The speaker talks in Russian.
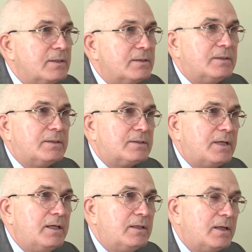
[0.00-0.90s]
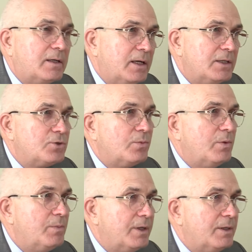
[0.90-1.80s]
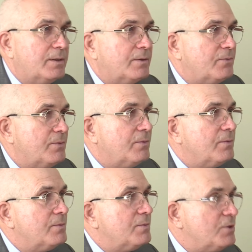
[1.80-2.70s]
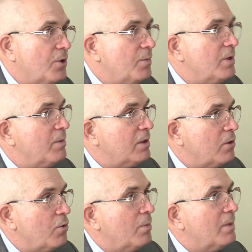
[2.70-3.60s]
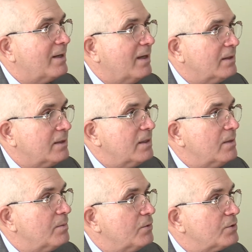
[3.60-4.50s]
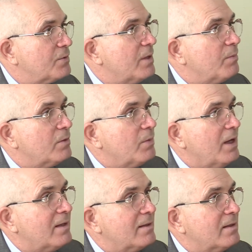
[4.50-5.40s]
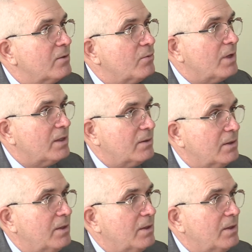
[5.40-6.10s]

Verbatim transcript: э, стоит такая, чтобы мы всем не мытьем, а катанием, но свои предприятия надо убрать